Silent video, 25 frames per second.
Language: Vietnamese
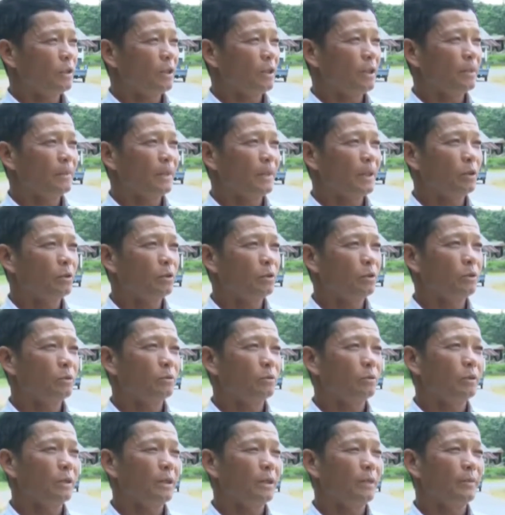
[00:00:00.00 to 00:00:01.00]
trợ ban thôn thì
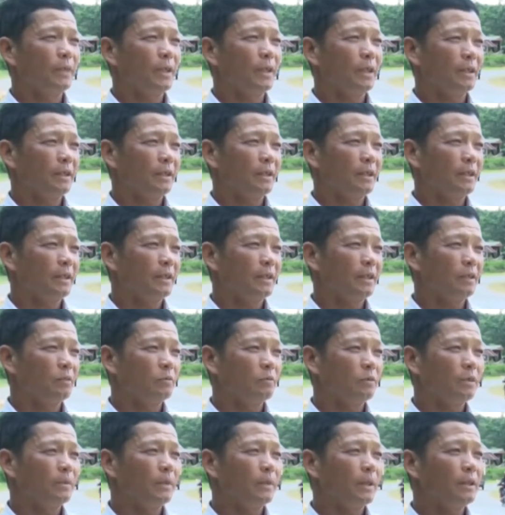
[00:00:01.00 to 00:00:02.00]
chúng tôi làm việc và anh thành
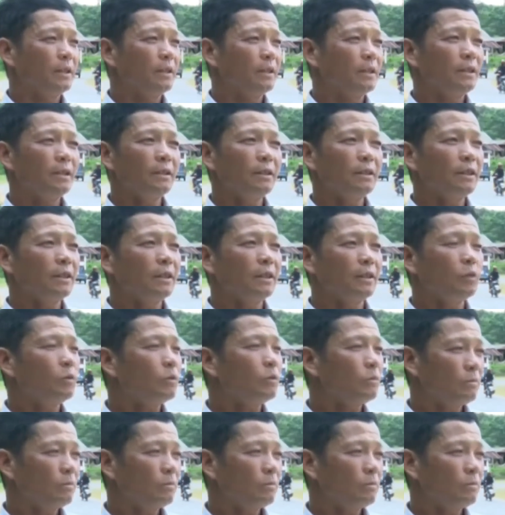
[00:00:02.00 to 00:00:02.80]
cũng tư vấn rất, rất là tốt